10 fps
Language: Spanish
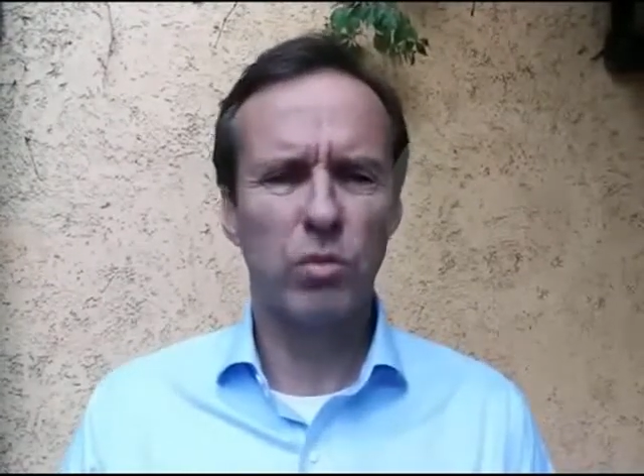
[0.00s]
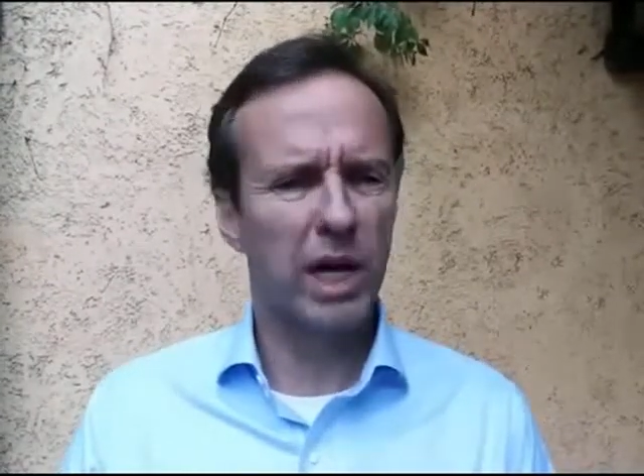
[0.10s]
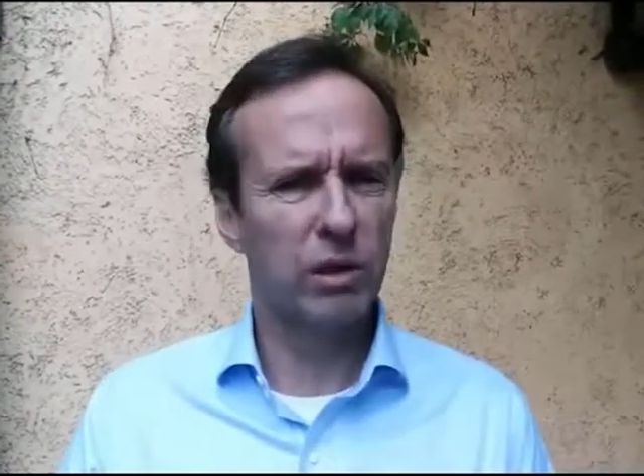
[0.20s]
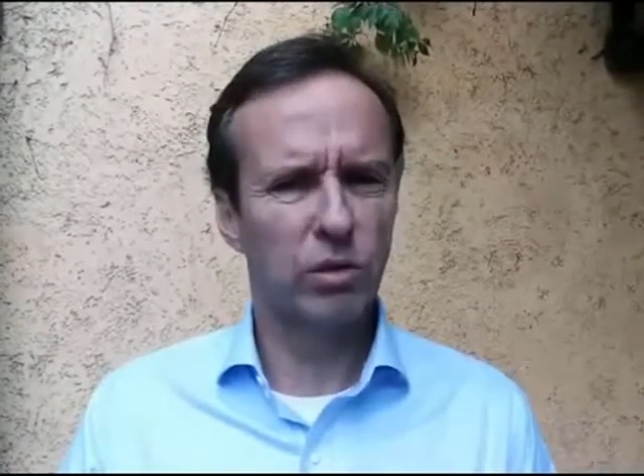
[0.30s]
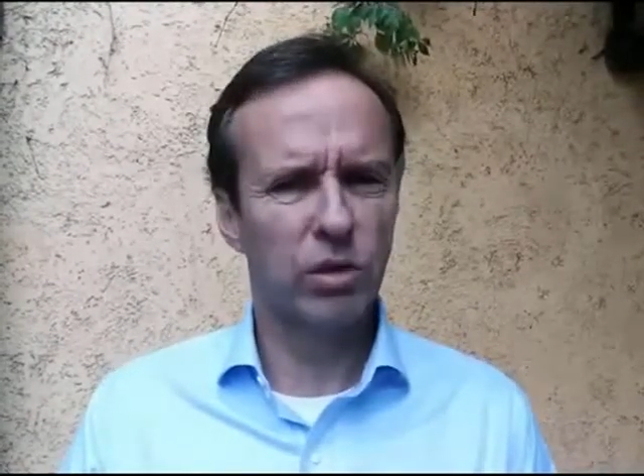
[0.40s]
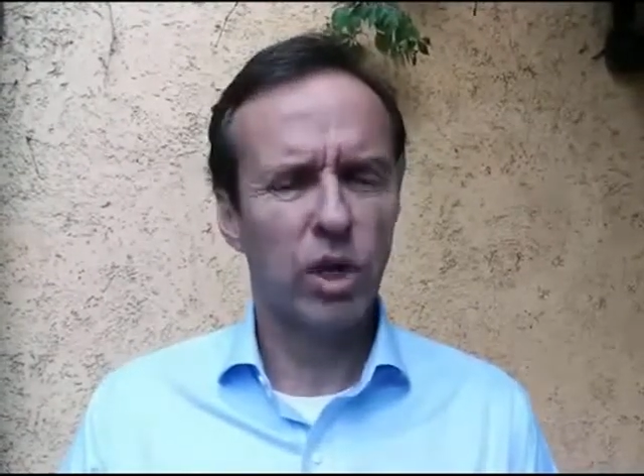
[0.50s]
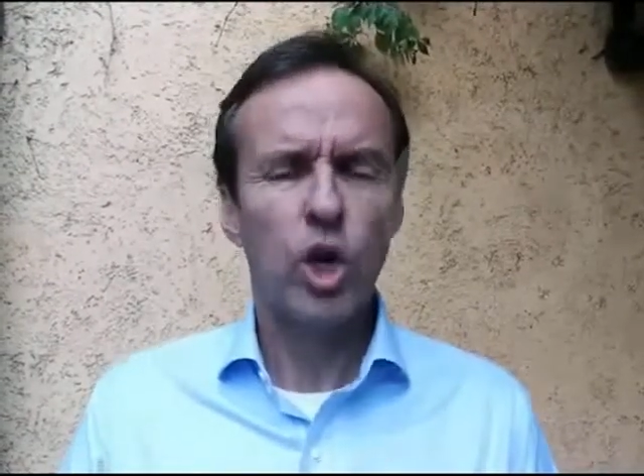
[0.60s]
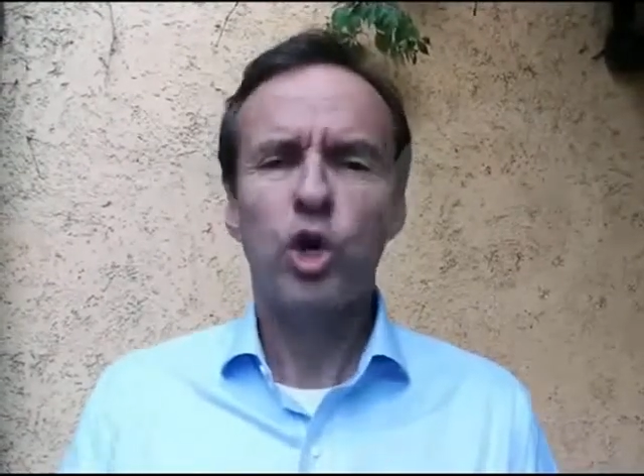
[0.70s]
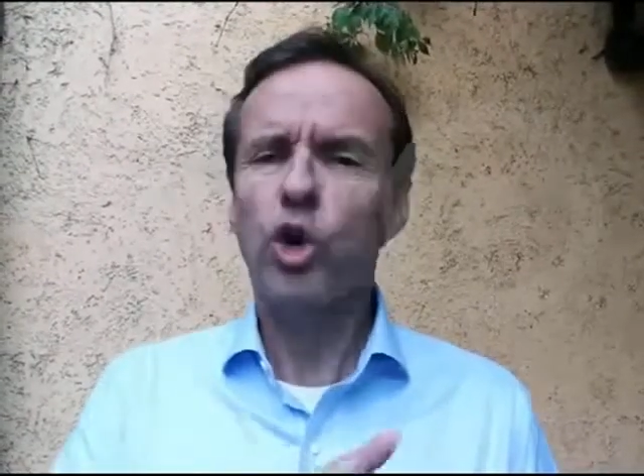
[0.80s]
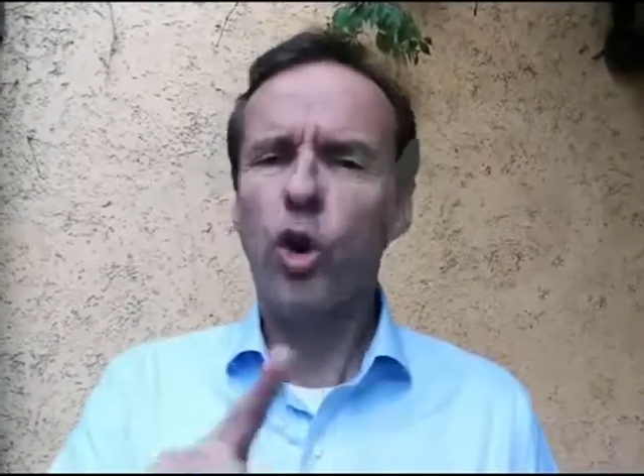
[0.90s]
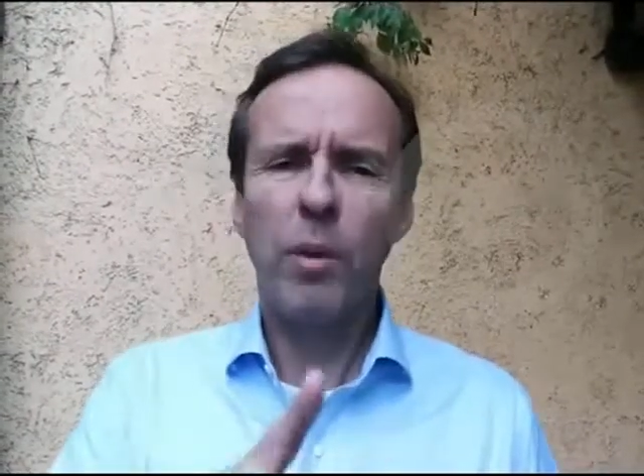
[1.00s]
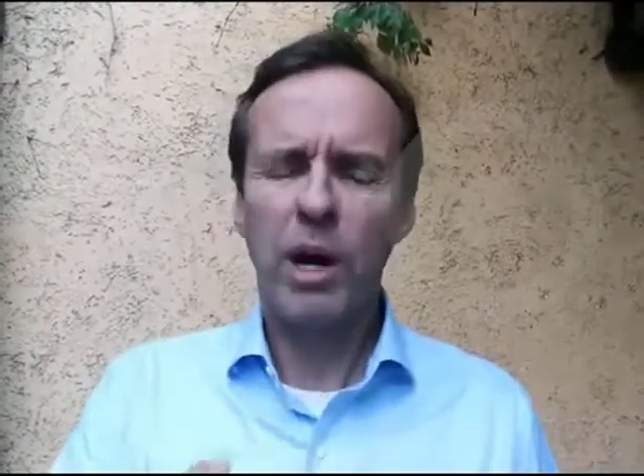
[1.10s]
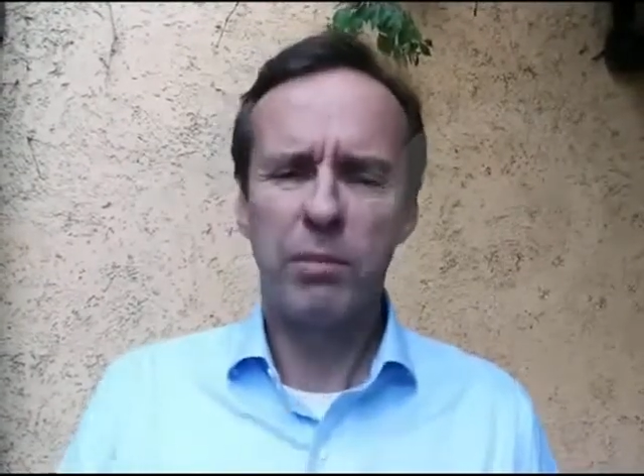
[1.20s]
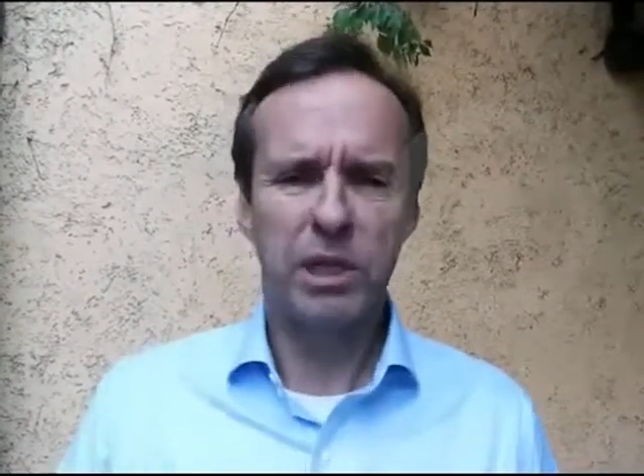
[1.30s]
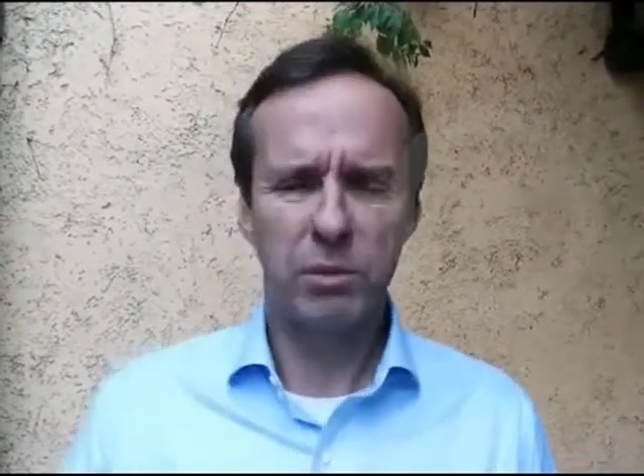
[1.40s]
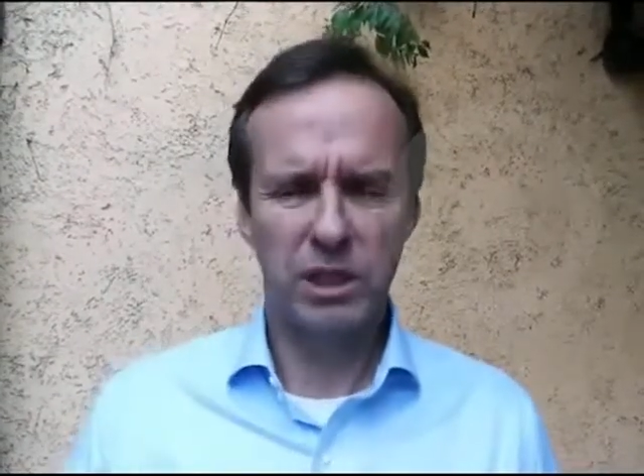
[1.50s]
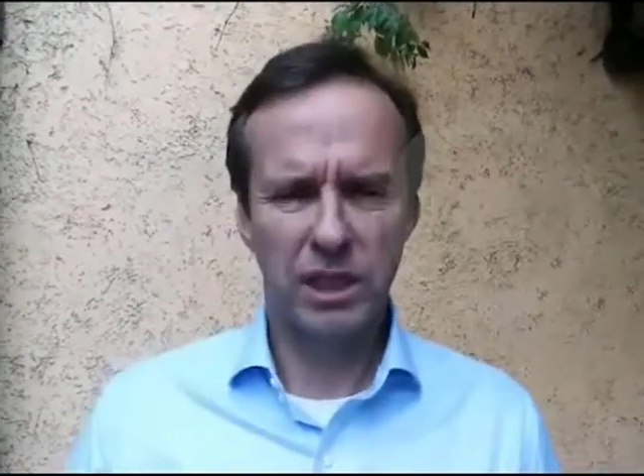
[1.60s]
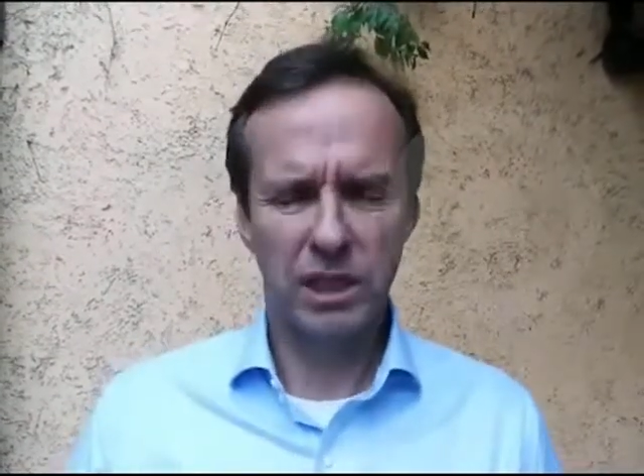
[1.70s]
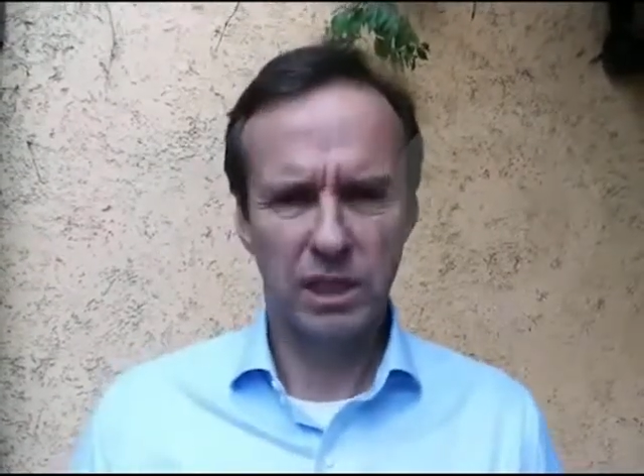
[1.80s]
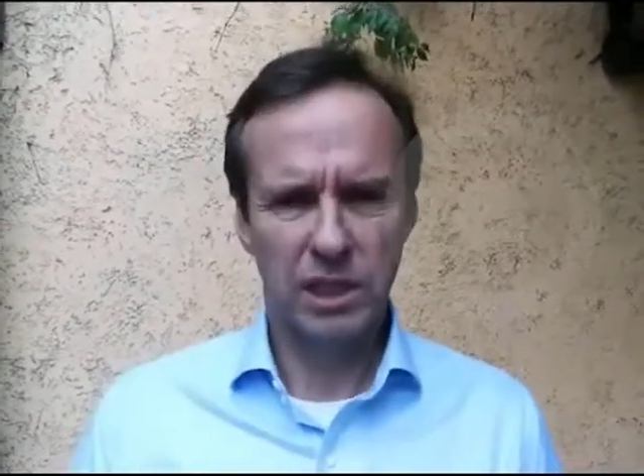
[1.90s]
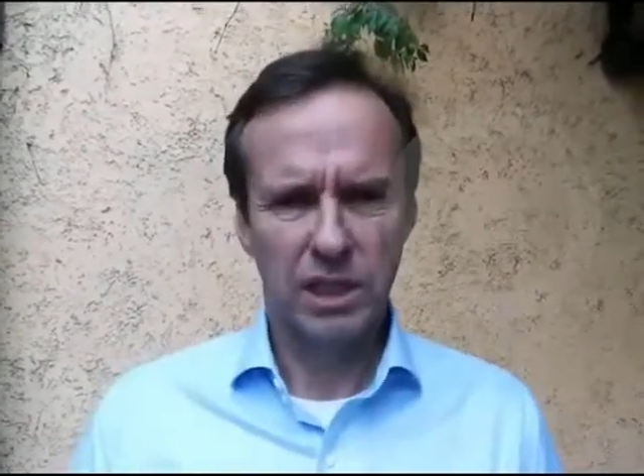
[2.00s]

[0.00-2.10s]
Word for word: humanos no va a permitir